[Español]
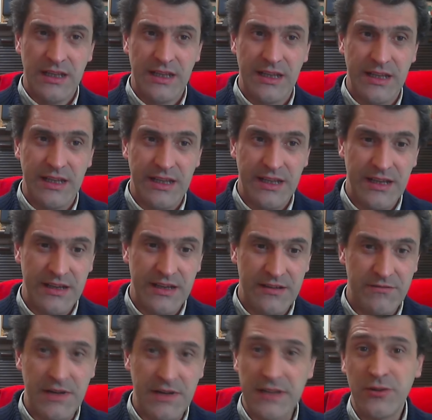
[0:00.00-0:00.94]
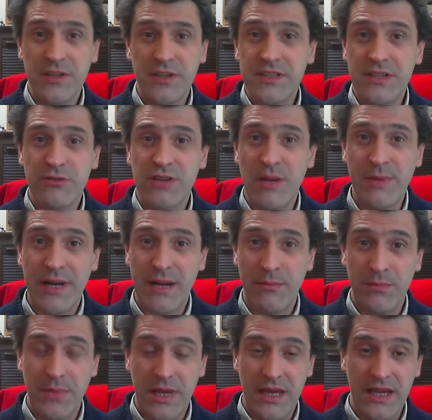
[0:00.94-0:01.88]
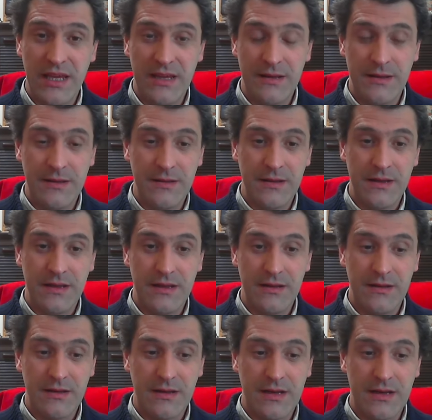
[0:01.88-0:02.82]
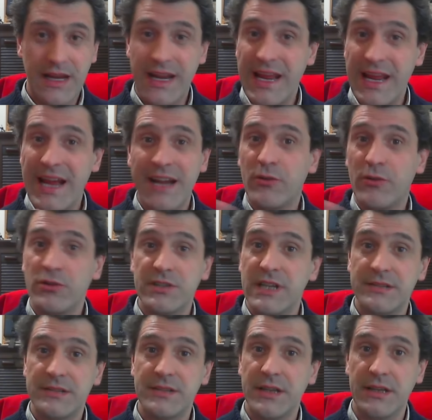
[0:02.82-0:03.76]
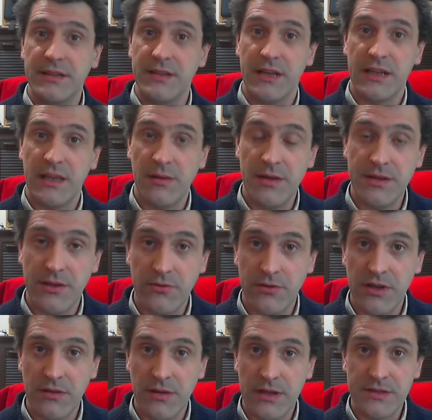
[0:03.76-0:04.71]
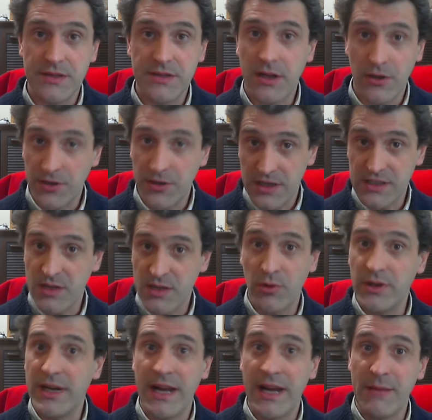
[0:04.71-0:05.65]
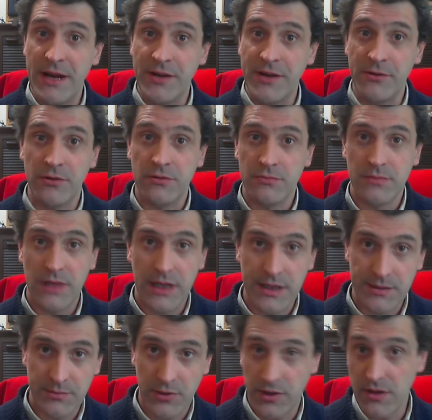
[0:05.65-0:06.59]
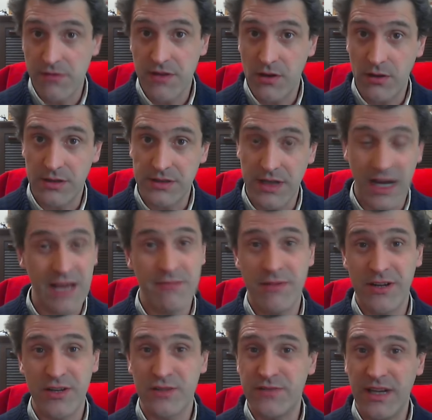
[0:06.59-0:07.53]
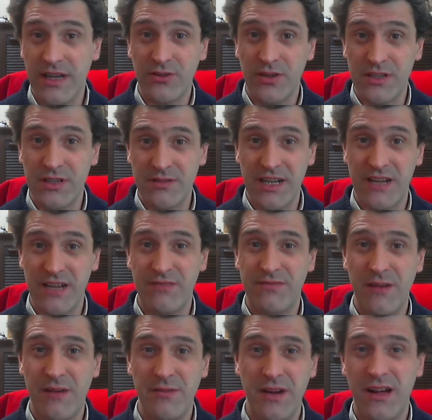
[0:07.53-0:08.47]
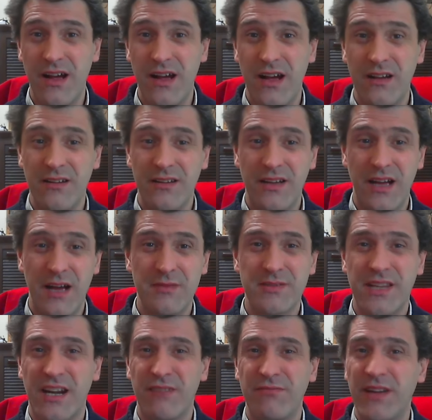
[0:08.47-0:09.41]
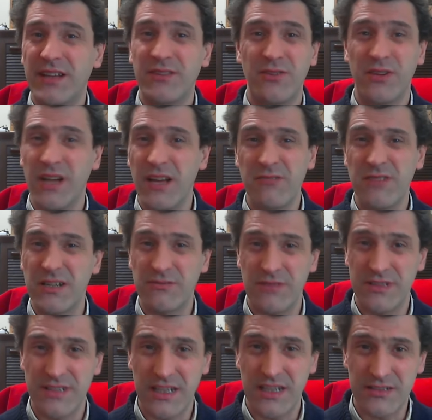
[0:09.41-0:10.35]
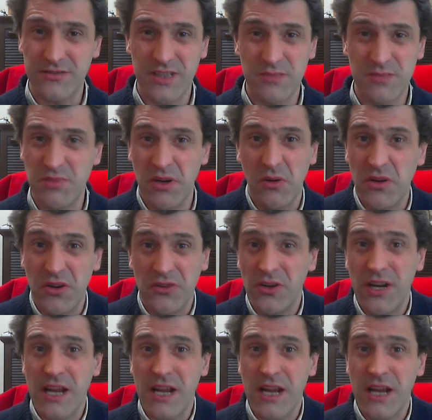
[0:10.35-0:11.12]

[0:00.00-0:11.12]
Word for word: Eh, factory se usa para eh, eh, crear cosas directamente en un nivel sin que lo tengas que poner a mano, por decirlo así. Hay varios factories, varias, abstract factory, hay unas cuantas cosas, pero bueno, yo